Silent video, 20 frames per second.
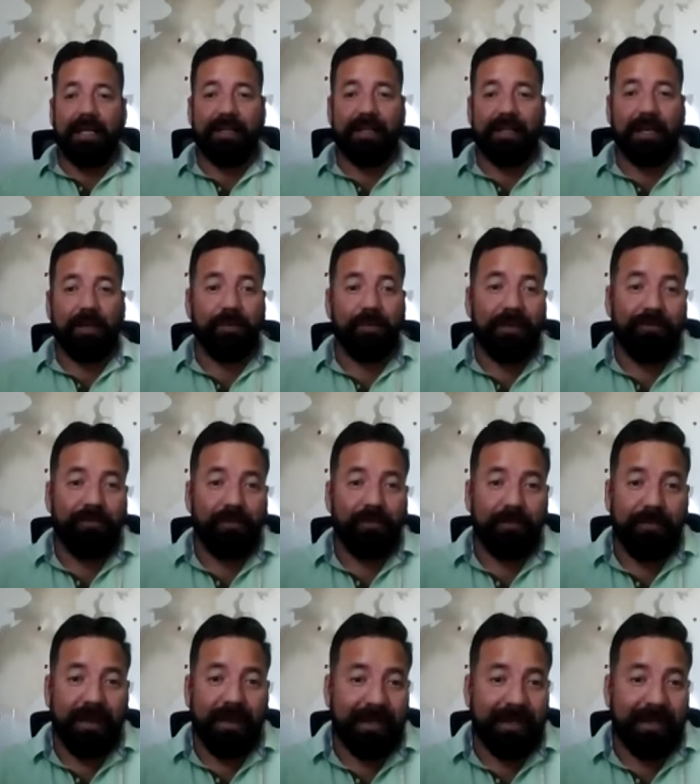de alguna
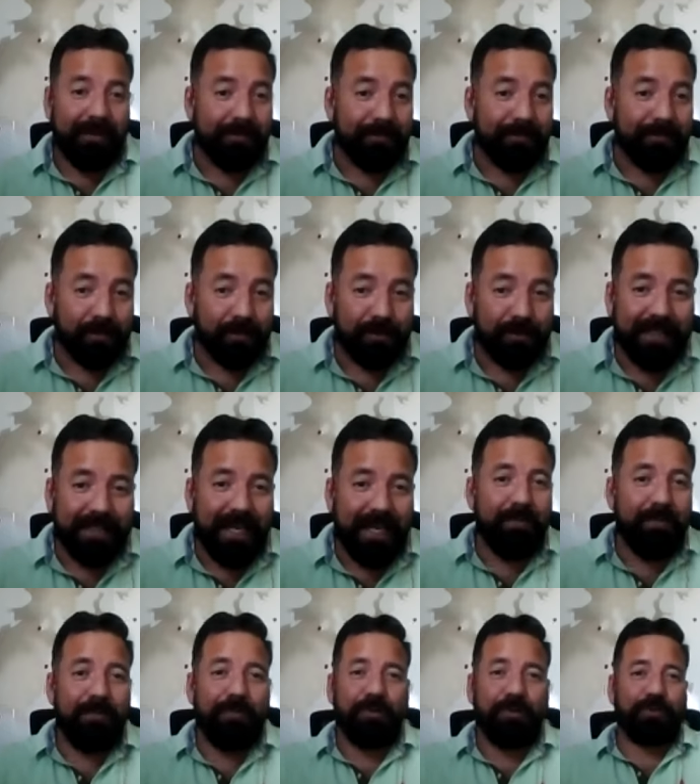forma
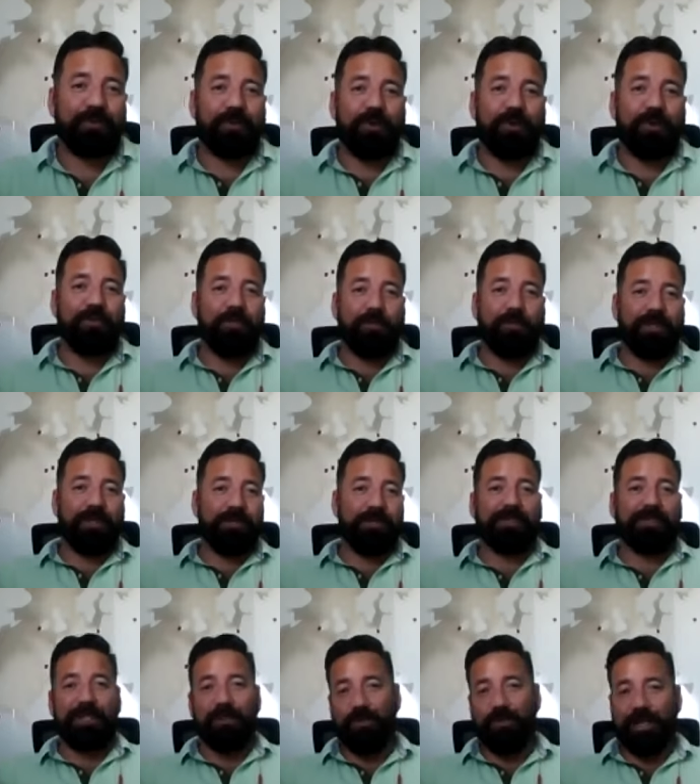busquemos cómo
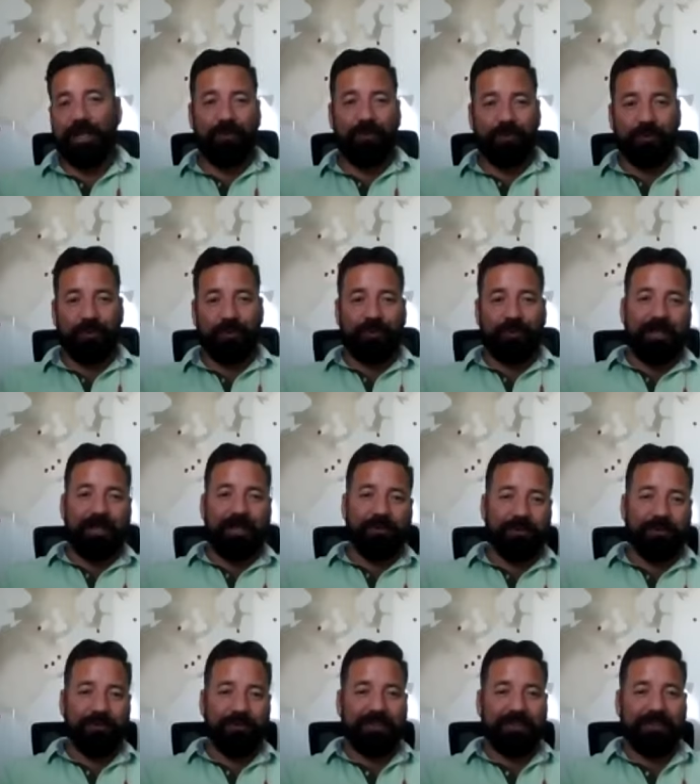podemos ayudarnos unos a
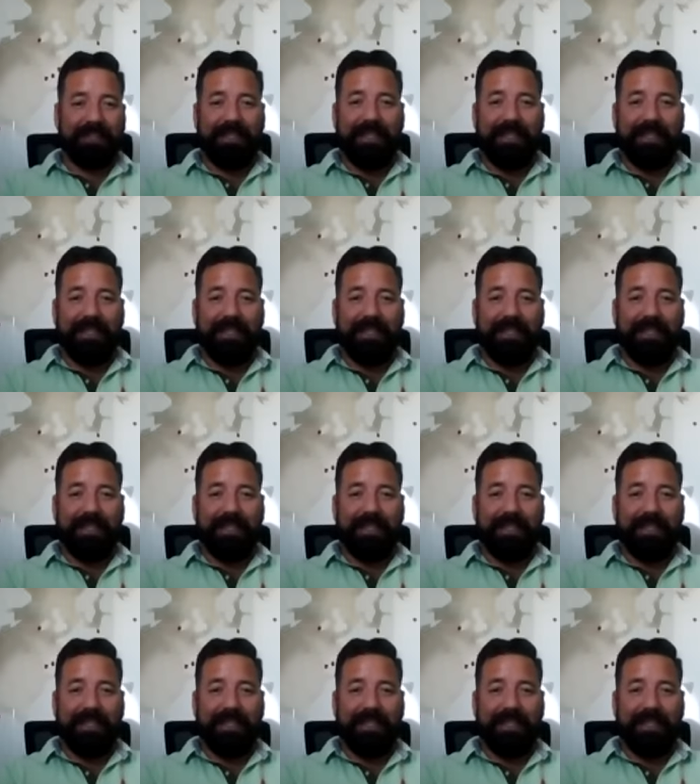otros.